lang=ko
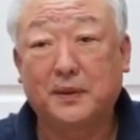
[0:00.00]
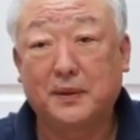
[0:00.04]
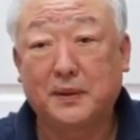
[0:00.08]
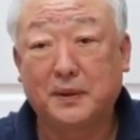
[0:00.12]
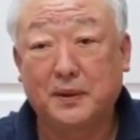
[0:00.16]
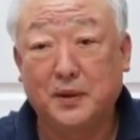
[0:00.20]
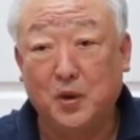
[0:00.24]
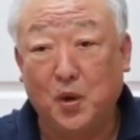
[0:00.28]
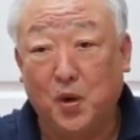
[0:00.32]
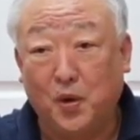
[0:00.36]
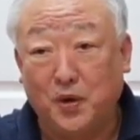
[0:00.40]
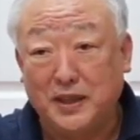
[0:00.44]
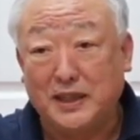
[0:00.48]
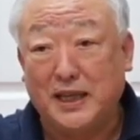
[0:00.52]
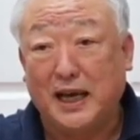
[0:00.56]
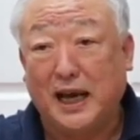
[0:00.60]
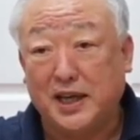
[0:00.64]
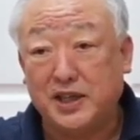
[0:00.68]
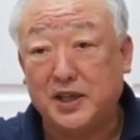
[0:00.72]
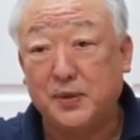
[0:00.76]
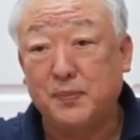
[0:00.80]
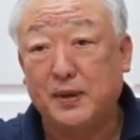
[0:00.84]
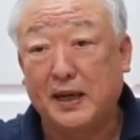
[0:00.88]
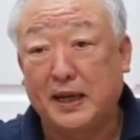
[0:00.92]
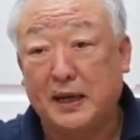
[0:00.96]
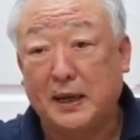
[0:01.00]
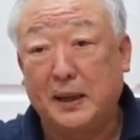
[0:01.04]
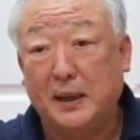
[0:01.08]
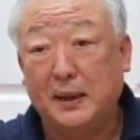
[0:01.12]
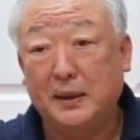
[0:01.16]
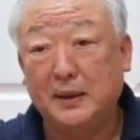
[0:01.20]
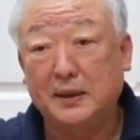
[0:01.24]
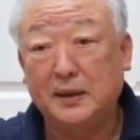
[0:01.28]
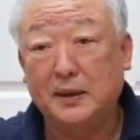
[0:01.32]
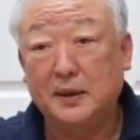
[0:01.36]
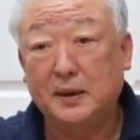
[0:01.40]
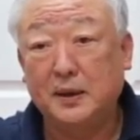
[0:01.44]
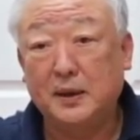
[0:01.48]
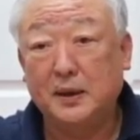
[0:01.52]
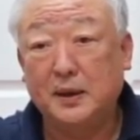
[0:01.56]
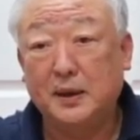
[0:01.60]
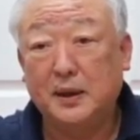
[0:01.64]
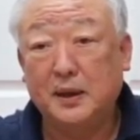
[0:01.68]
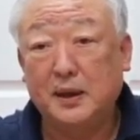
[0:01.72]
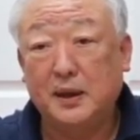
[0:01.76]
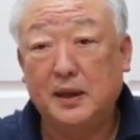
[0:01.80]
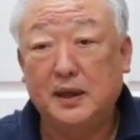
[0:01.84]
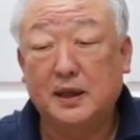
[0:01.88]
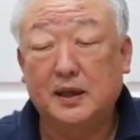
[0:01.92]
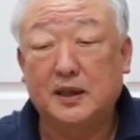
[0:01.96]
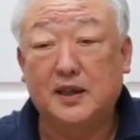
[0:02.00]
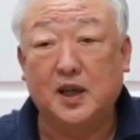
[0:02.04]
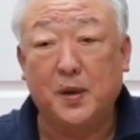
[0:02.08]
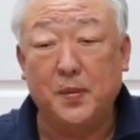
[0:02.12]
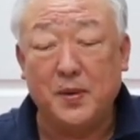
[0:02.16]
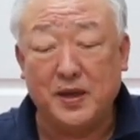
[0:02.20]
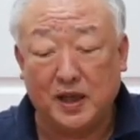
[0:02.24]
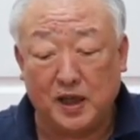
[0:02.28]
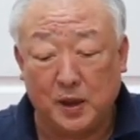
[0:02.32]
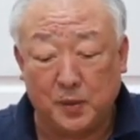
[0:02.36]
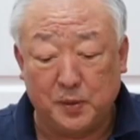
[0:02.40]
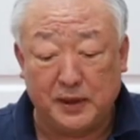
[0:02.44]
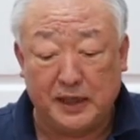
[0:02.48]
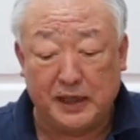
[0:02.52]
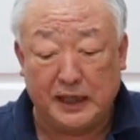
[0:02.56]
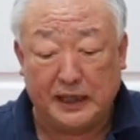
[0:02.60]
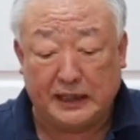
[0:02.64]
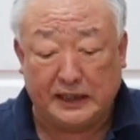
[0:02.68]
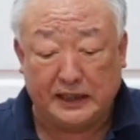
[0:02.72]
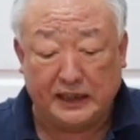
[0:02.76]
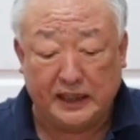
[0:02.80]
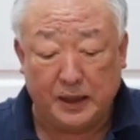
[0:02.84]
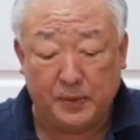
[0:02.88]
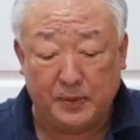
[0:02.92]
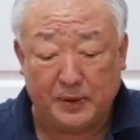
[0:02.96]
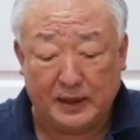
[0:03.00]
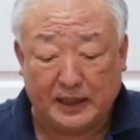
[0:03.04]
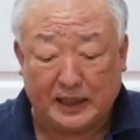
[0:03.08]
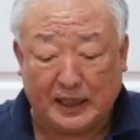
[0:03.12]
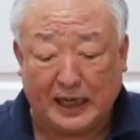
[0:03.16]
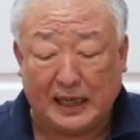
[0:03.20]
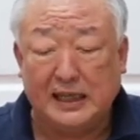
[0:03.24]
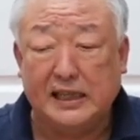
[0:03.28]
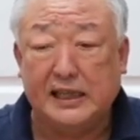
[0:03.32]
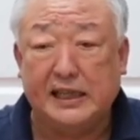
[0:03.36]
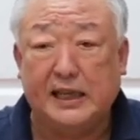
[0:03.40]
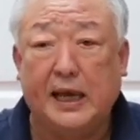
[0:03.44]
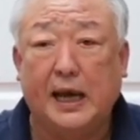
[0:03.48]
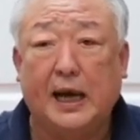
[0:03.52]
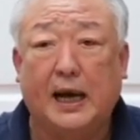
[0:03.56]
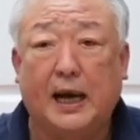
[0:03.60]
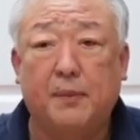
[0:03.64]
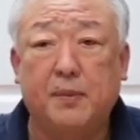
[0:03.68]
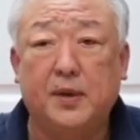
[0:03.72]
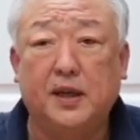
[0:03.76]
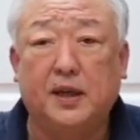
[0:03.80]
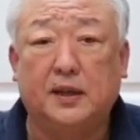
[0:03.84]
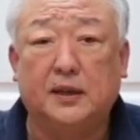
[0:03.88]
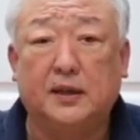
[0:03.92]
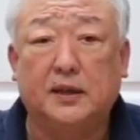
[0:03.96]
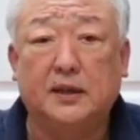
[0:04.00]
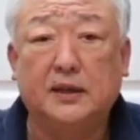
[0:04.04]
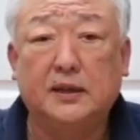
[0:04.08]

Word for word: 요거 이해하십니까? 그러면 여러분 이 그림을 잘 이해하면